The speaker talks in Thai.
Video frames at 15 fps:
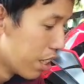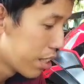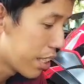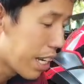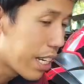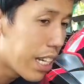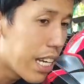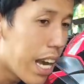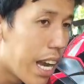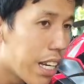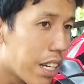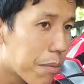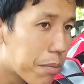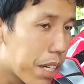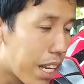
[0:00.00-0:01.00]
แต่ถ้าในทาง
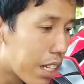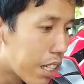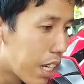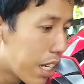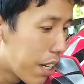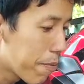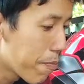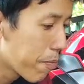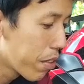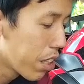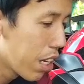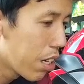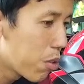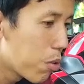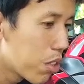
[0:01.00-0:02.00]
กลับกันนะครับ
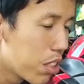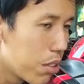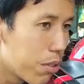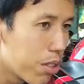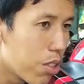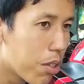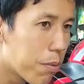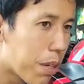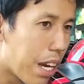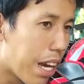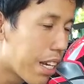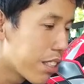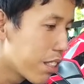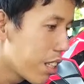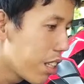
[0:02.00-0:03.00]
ถ้าคนที่ชอบขา
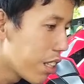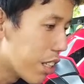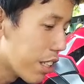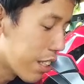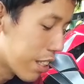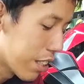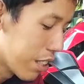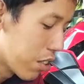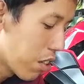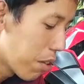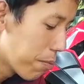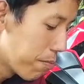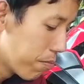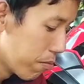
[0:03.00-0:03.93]
ซิ่งชอบ